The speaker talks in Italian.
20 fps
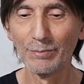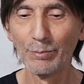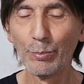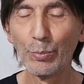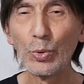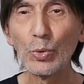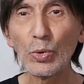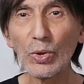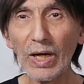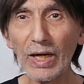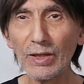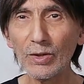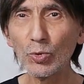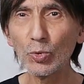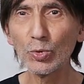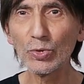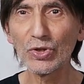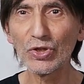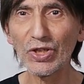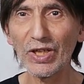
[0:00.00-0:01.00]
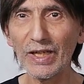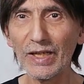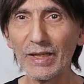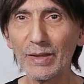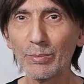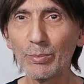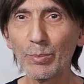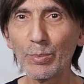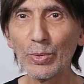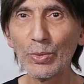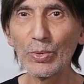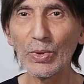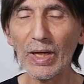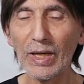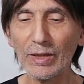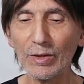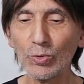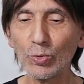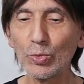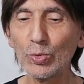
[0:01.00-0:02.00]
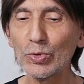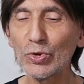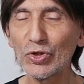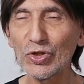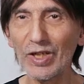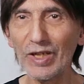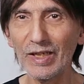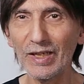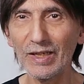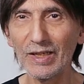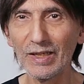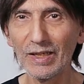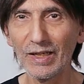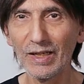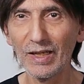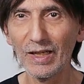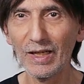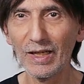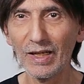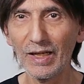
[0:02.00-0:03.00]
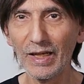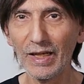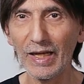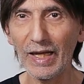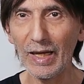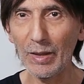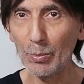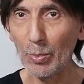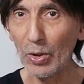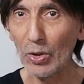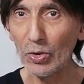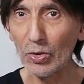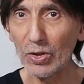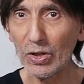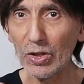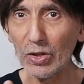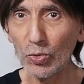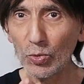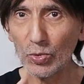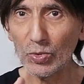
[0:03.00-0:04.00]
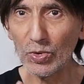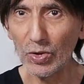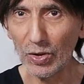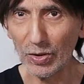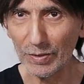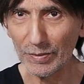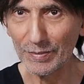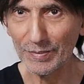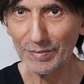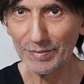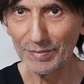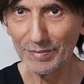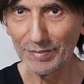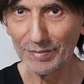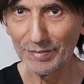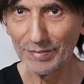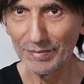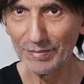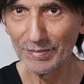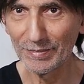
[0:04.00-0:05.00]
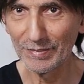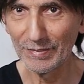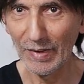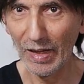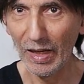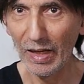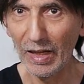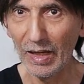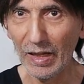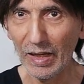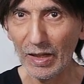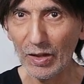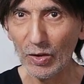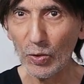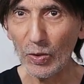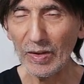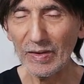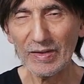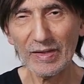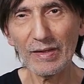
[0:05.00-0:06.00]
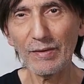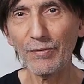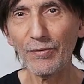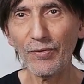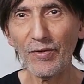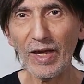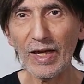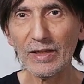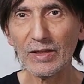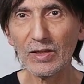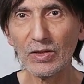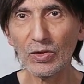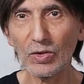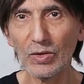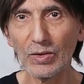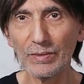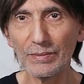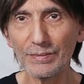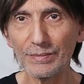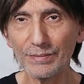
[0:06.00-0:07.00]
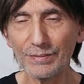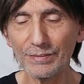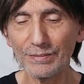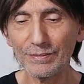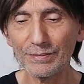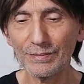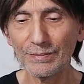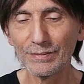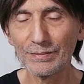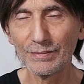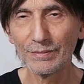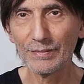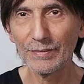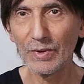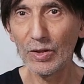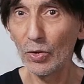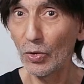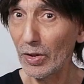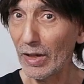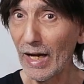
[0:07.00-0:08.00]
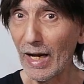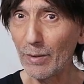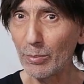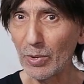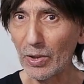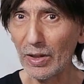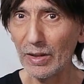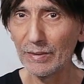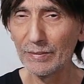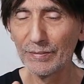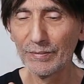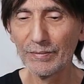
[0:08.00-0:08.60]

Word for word: Pura luce, pura luce. E poi lo richiudo. Questo effetto, lo riapro, eh?